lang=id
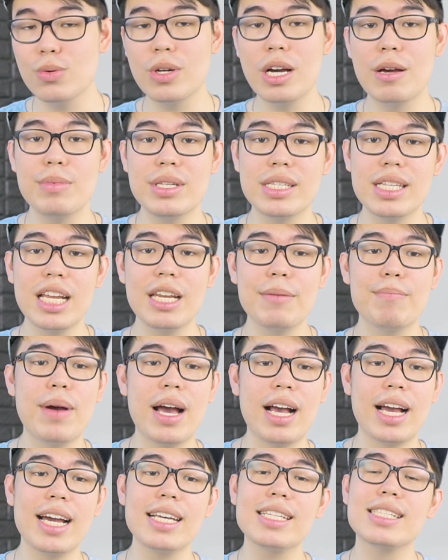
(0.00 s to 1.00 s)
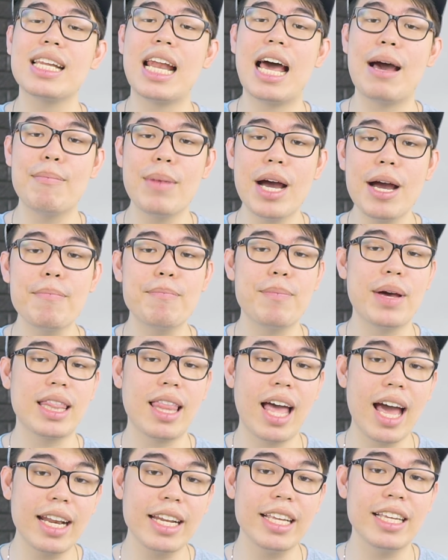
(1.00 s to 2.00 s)
juga bisa dipakai selama
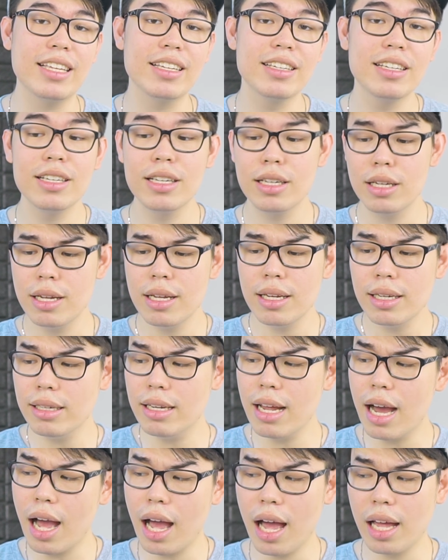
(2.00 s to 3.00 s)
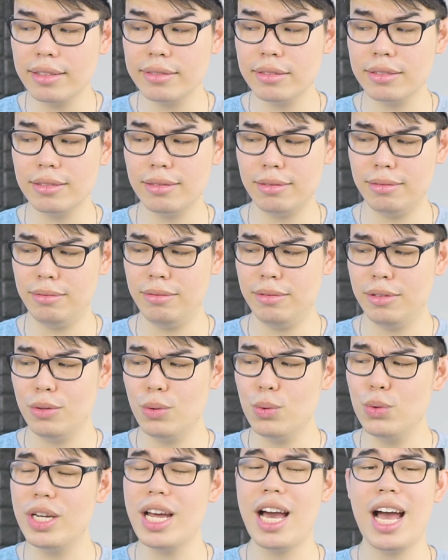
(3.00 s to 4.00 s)
4 hari dan
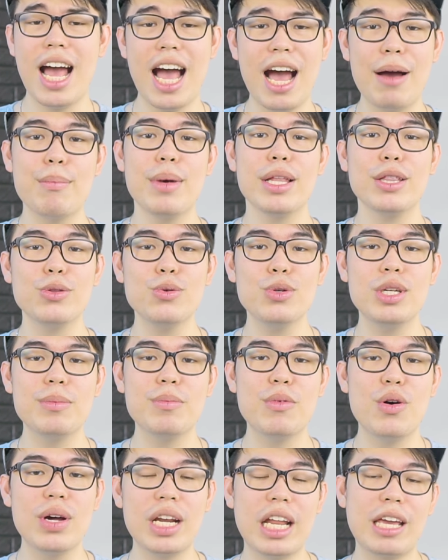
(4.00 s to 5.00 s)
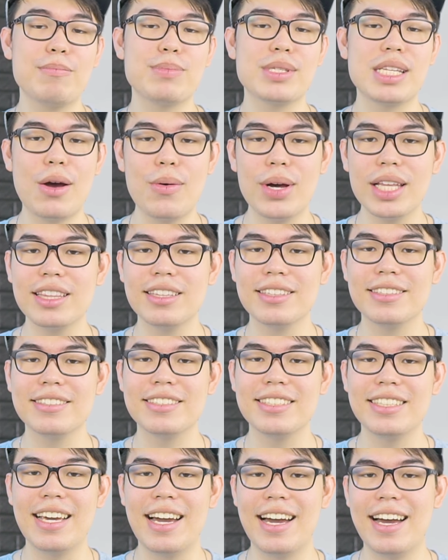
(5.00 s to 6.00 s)
udah aman tuh dibawa naik pesawat
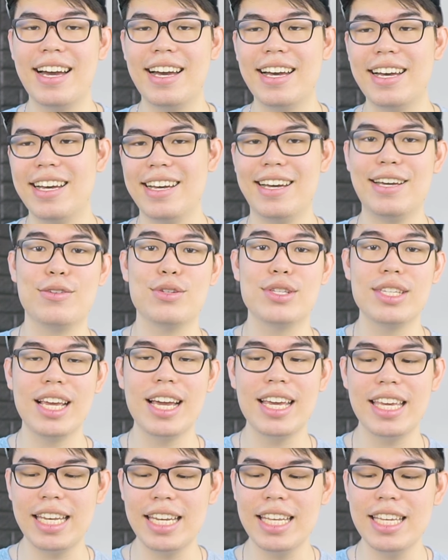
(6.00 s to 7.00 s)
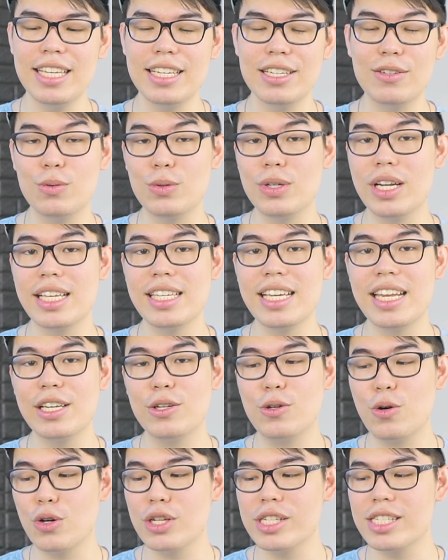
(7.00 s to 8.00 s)
ya harusnya ini udah
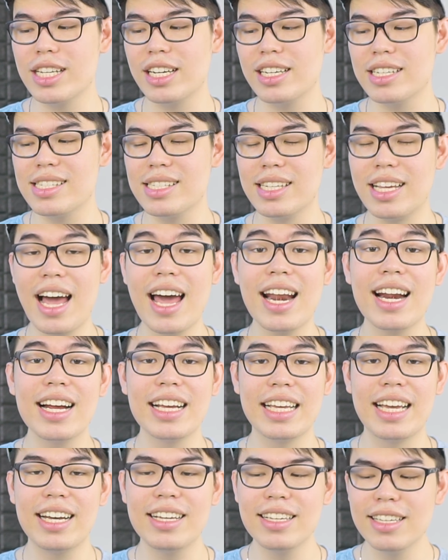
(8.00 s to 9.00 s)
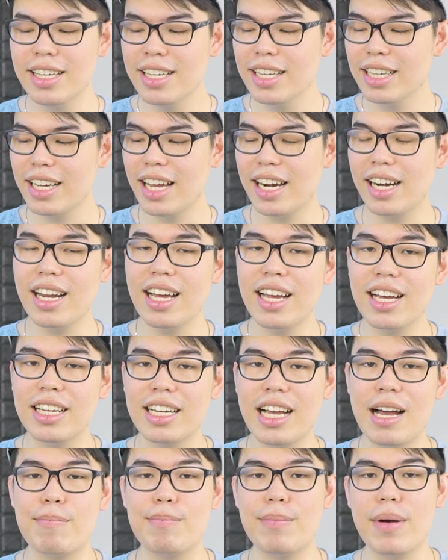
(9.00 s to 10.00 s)
jadi concern sekarang ya karena
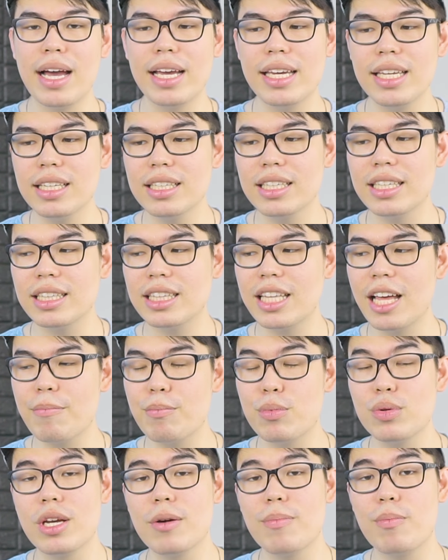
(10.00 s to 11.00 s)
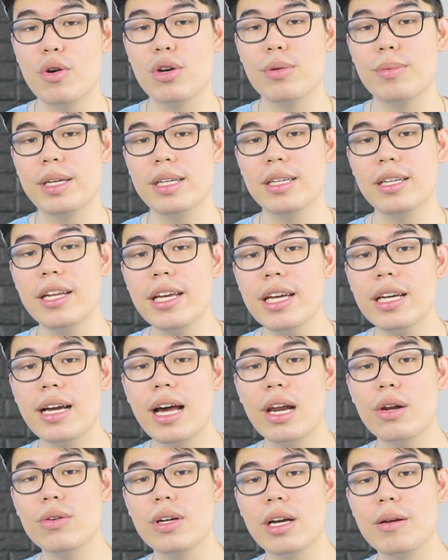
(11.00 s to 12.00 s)
ngapain kita punya powerbank gede
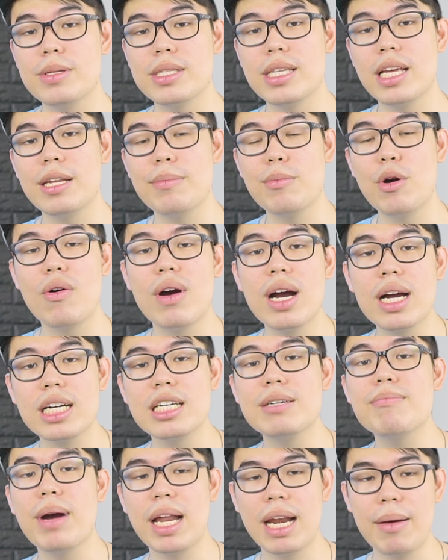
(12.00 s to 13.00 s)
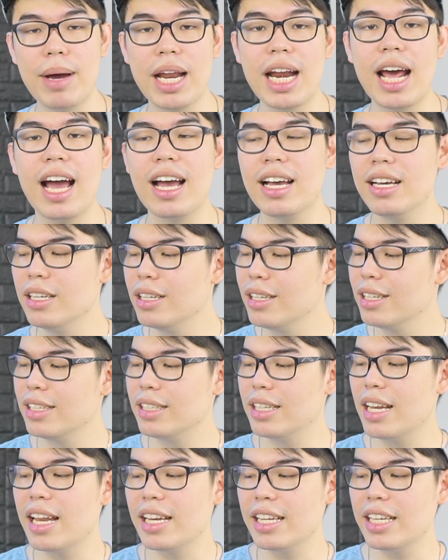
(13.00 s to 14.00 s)
kalau nggak bisa dibawa ke mana-mana
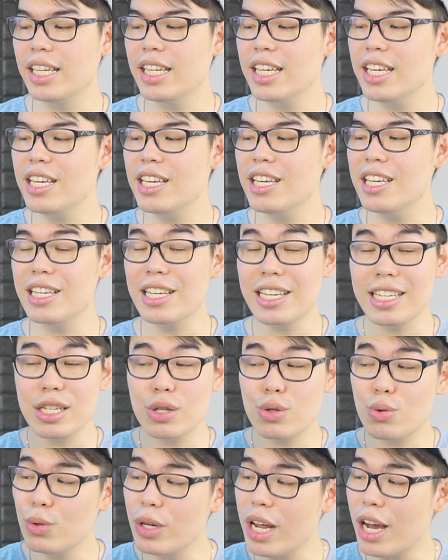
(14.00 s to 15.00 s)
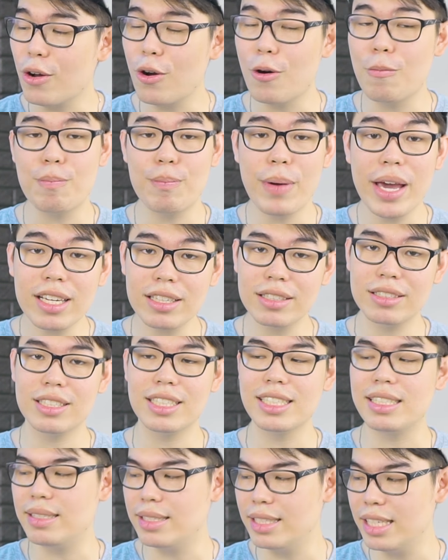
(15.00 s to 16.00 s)
dan ini sudah
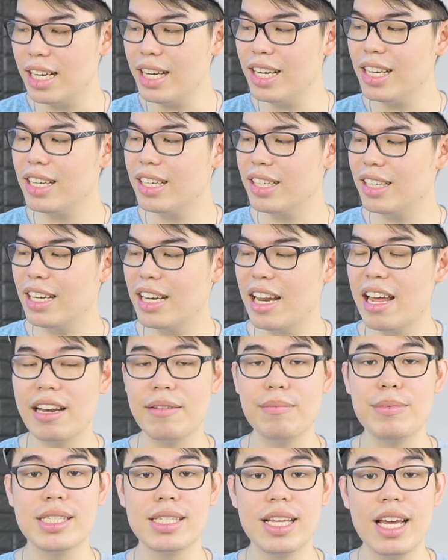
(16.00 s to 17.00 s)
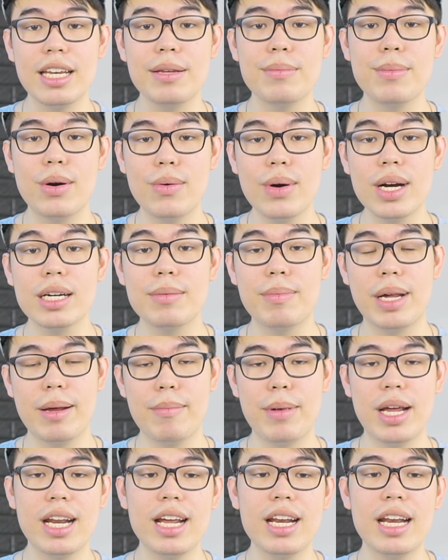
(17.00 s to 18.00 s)
compact, kecil, dan bisa dibawa
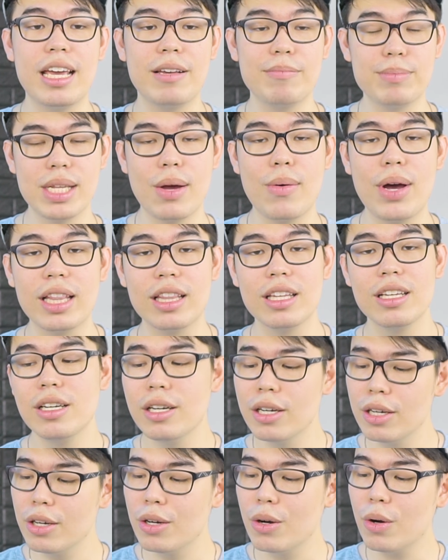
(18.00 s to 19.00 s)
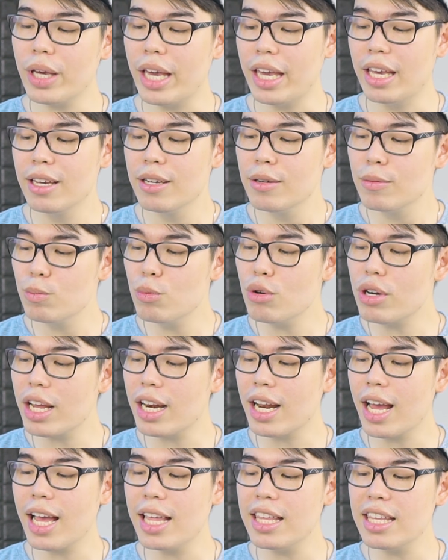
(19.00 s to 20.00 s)
kemana-mana naik pesawat. Oke,
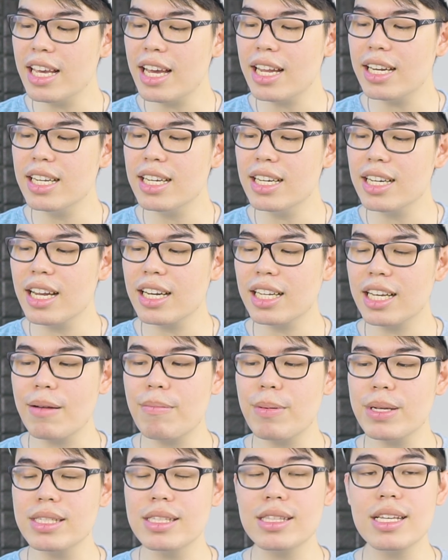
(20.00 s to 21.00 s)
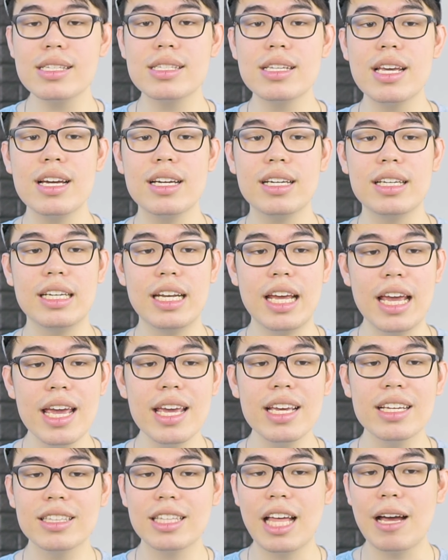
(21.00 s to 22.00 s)
bukan hanya dengan kapasitasnya yang
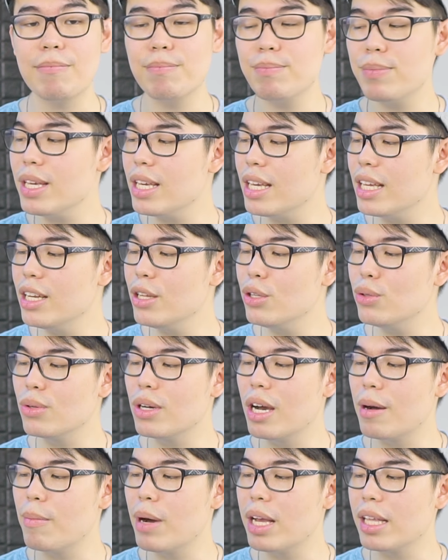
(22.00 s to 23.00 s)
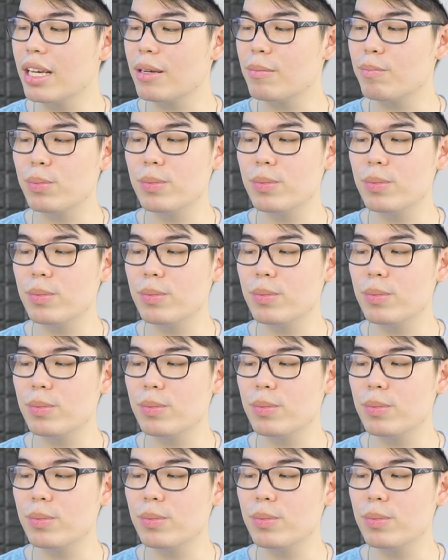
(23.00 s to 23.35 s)
gede, tapi ini juga banyak